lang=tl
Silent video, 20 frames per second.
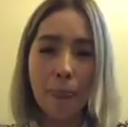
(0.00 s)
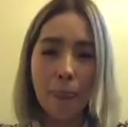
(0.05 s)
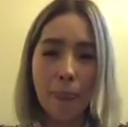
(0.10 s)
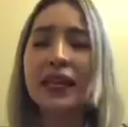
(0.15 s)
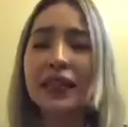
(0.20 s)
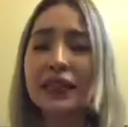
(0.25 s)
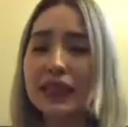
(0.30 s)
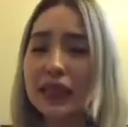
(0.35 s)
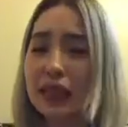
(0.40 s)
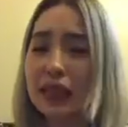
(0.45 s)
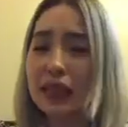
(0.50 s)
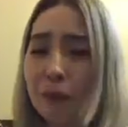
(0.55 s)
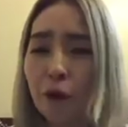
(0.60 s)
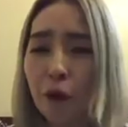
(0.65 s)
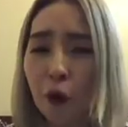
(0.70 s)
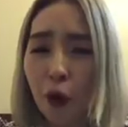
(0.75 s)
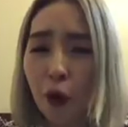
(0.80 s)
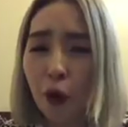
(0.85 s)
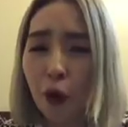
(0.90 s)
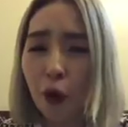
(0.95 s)
Hindi
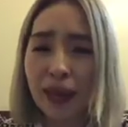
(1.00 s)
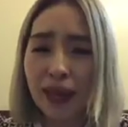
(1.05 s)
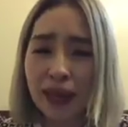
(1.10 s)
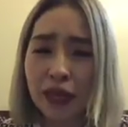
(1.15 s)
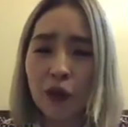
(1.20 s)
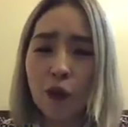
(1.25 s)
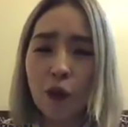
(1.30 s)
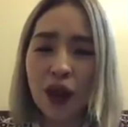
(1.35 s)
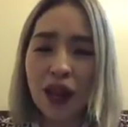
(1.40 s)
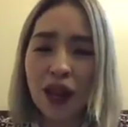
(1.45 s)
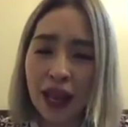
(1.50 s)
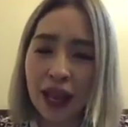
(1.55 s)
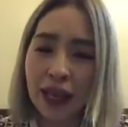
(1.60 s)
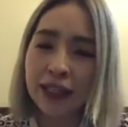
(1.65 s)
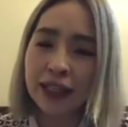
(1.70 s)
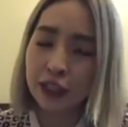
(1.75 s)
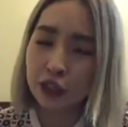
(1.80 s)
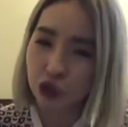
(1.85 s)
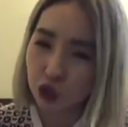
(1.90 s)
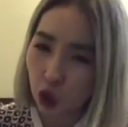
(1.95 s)
po kami hiwalay
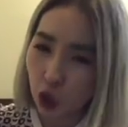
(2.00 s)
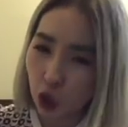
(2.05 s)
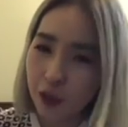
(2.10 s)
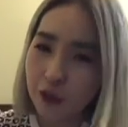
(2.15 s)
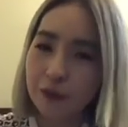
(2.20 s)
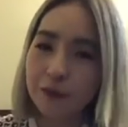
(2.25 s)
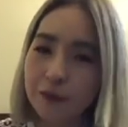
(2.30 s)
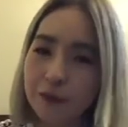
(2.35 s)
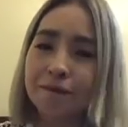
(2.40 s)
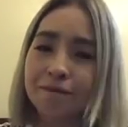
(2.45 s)
ni John.